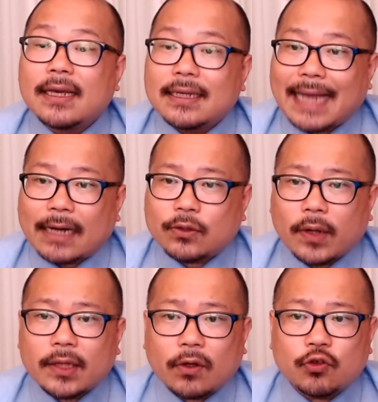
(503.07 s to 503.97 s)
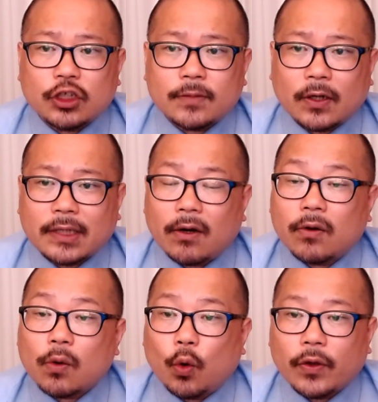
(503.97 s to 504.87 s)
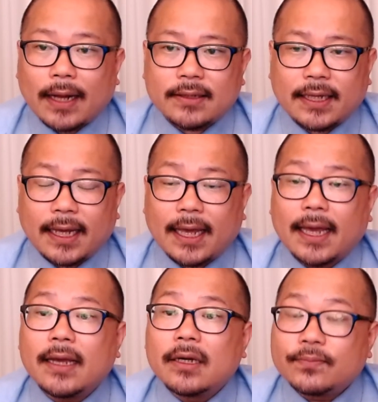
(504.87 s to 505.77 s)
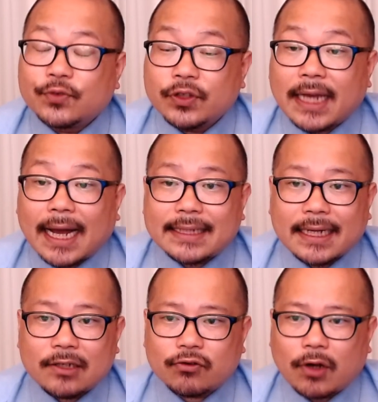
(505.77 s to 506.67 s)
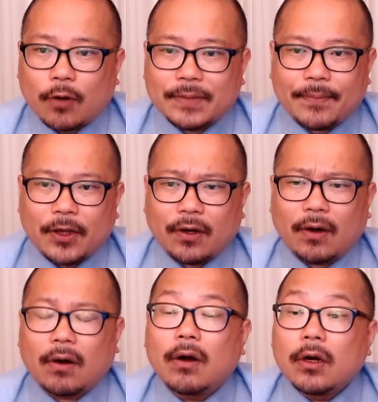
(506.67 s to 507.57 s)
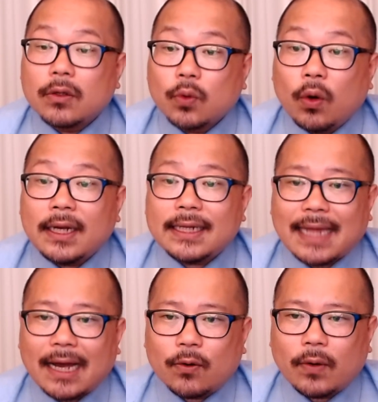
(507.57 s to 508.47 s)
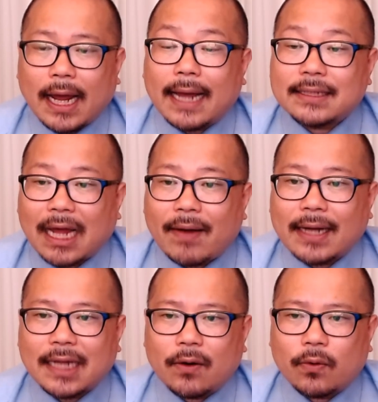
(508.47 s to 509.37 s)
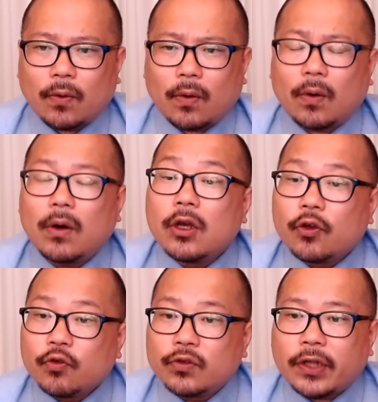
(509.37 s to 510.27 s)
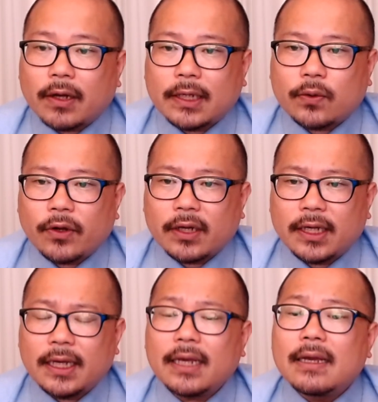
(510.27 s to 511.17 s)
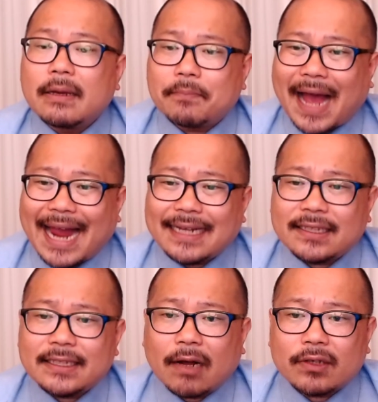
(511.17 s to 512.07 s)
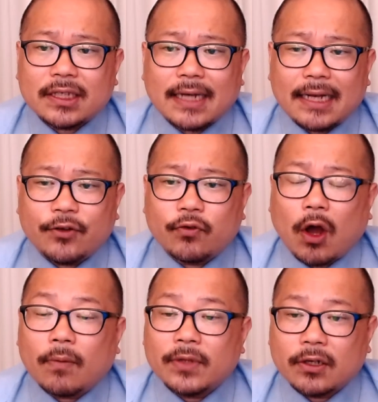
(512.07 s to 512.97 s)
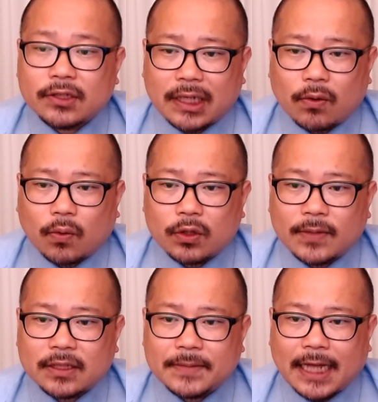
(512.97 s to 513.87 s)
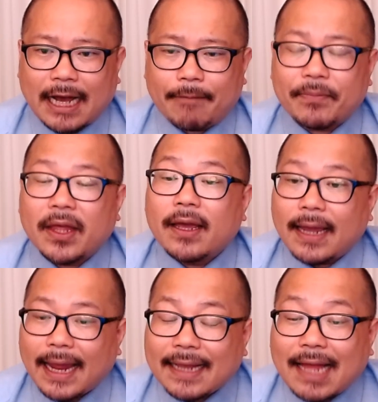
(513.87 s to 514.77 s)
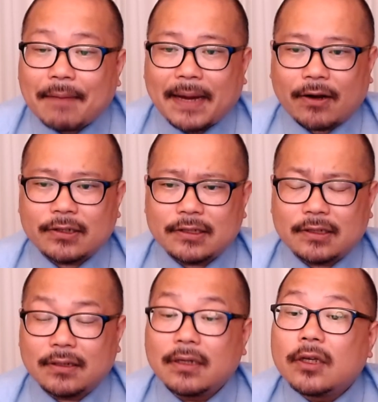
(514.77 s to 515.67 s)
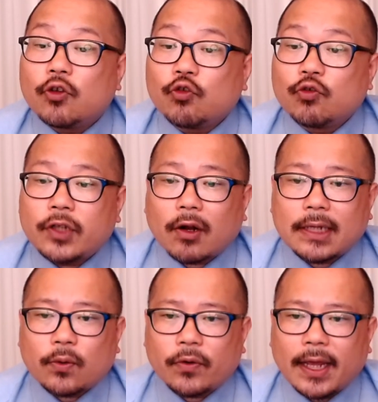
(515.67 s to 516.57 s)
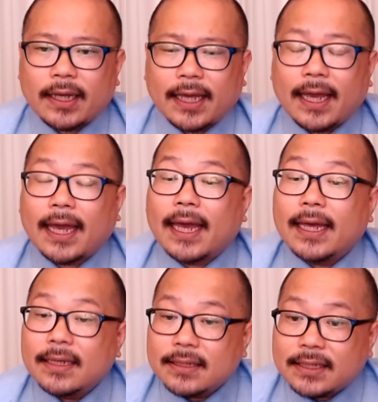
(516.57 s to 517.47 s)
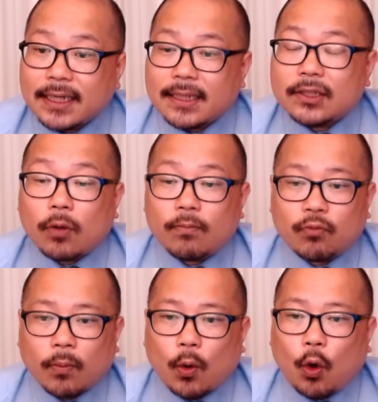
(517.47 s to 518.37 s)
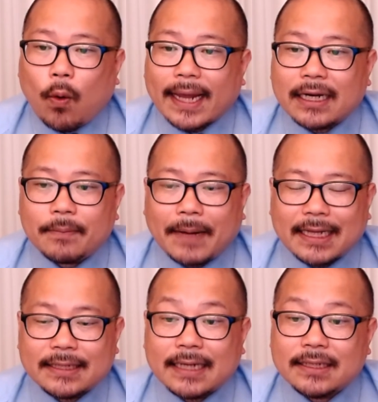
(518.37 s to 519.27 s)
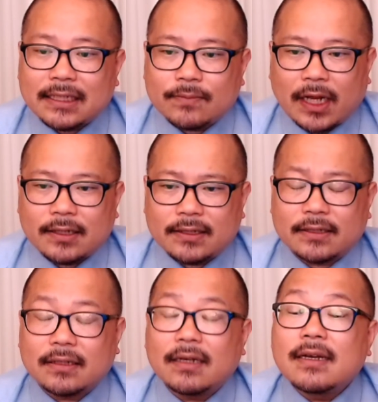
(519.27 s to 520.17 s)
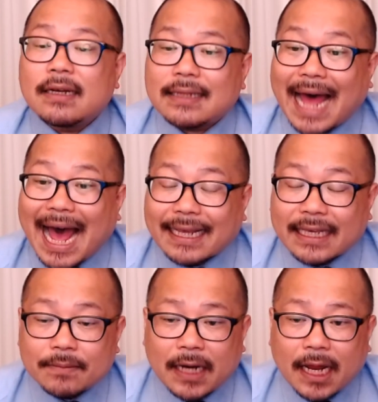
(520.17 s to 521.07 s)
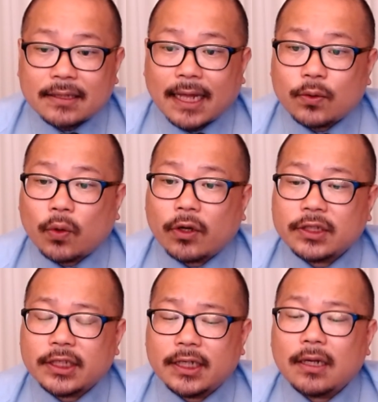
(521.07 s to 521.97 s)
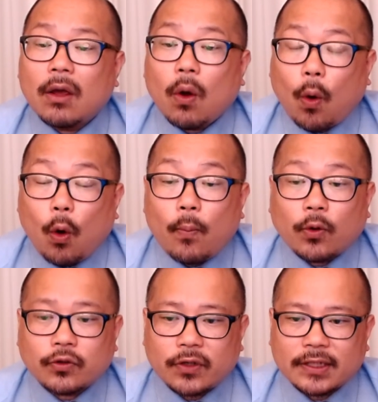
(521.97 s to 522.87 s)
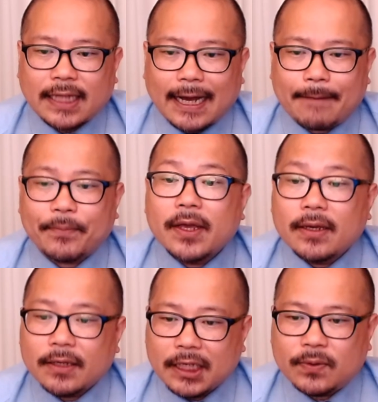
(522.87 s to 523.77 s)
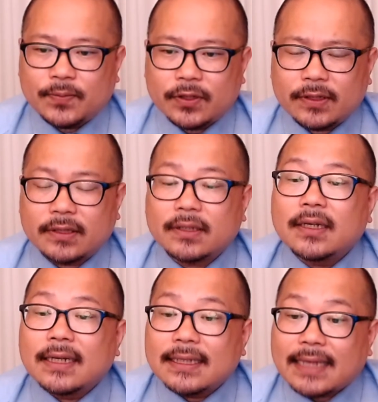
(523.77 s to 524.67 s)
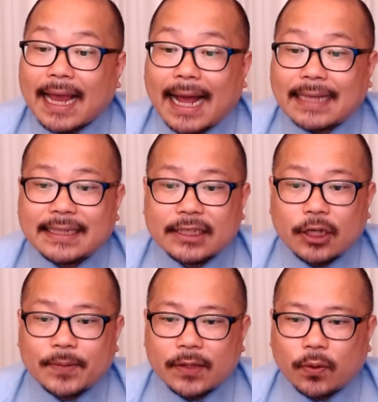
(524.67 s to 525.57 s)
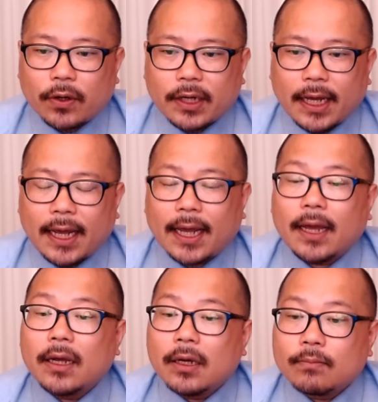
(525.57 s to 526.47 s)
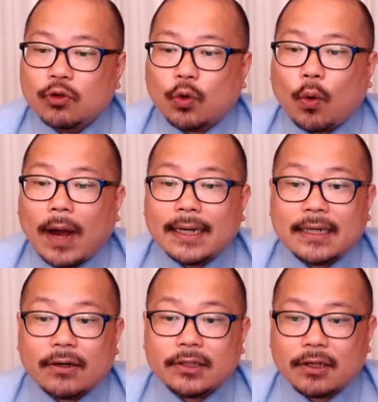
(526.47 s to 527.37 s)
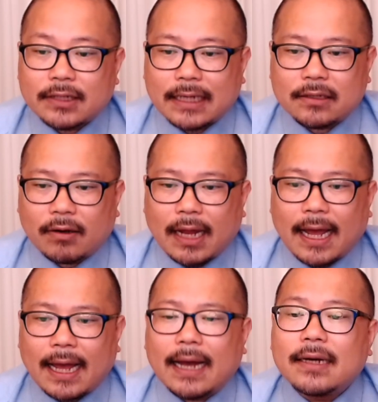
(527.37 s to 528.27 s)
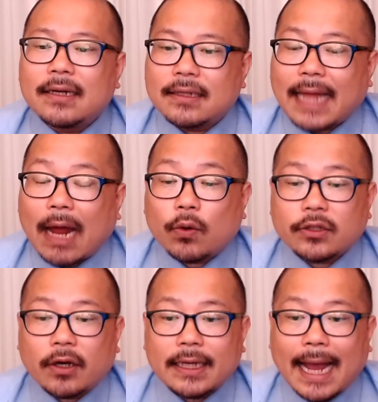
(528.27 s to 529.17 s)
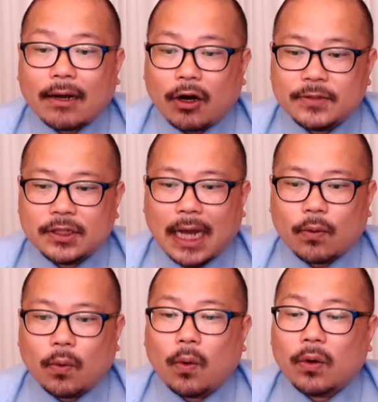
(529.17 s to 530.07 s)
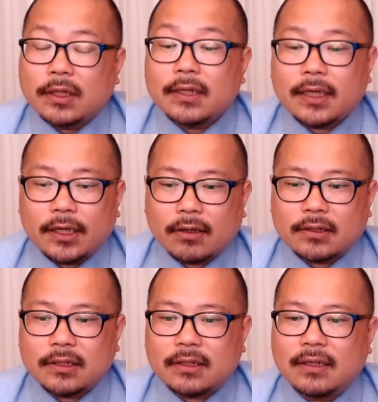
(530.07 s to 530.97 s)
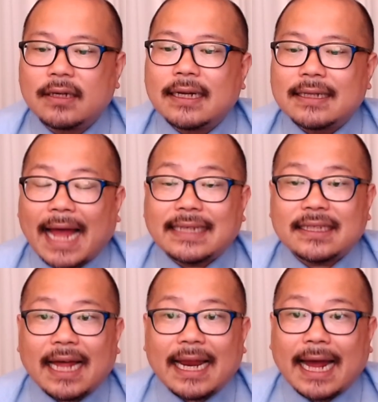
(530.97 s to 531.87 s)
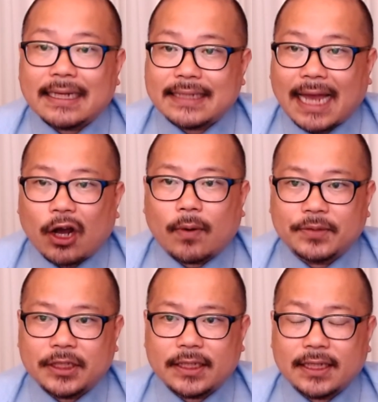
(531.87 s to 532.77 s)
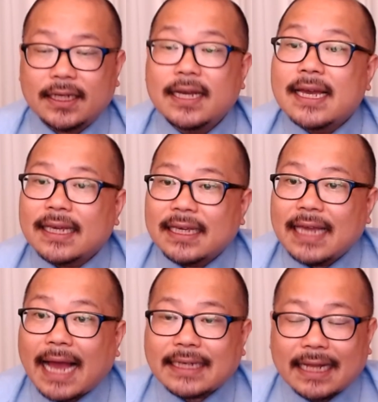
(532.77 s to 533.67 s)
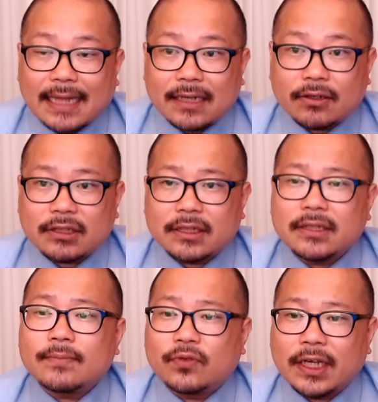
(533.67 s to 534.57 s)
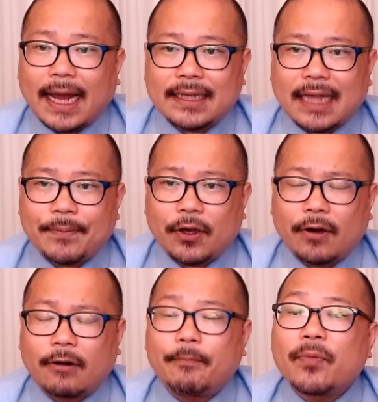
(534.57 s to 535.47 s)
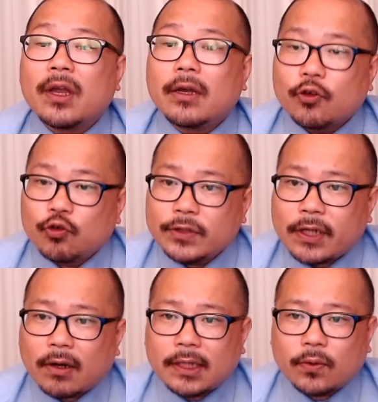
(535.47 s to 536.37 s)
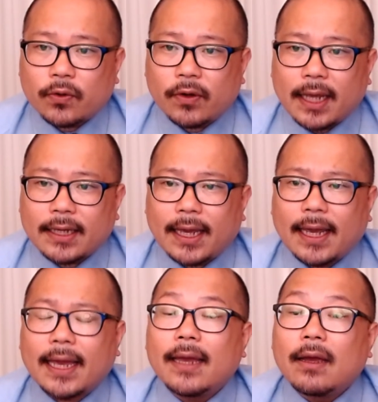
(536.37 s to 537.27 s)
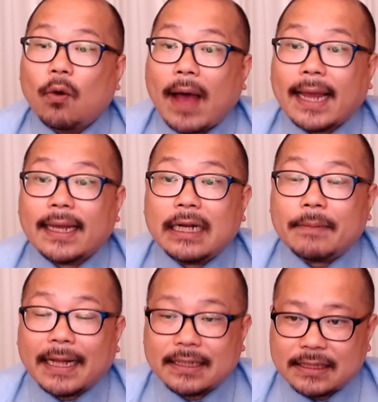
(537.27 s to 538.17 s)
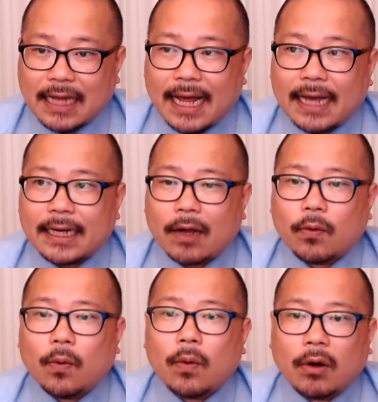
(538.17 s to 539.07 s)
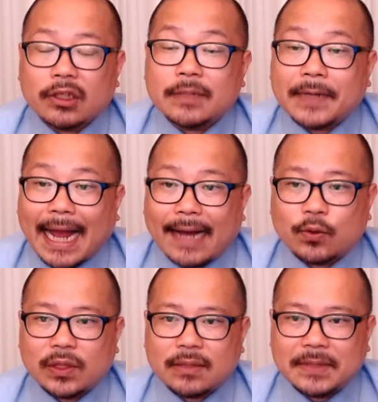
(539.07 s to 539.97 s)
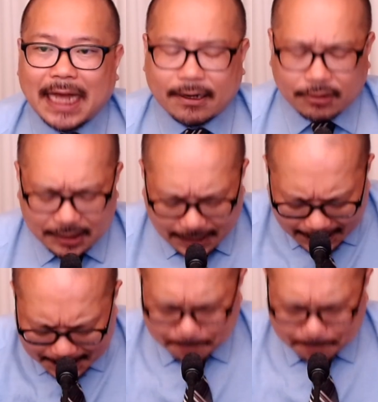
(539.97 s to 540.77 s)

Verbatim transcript: 약속했던 60억 달러를 공유하는데 문제가 생길 수가 없다며 논리상으로나 상황상으로 윤석열 대통령이 바이든이라고 칭할 이유가 없는 것이라고 꼬집었습니다. 해당 발언을 윤석열 대통령에게 직접 물어보고 확인을 받았냐는 질문에는 나 김은혜는 대통령실 홍보수석이다. 이 부분은 제가 직접 대통령께 묻고 하는 그런 절차를 떠나 따로 저희가 검증하고 그 기억을 다시 따라가는 작업 없이 이야기한다는 것은 무리가 있다며 윤석열 대통령에게 확인을 받은 사항이라고 거듭 강조했습니다. 그러니까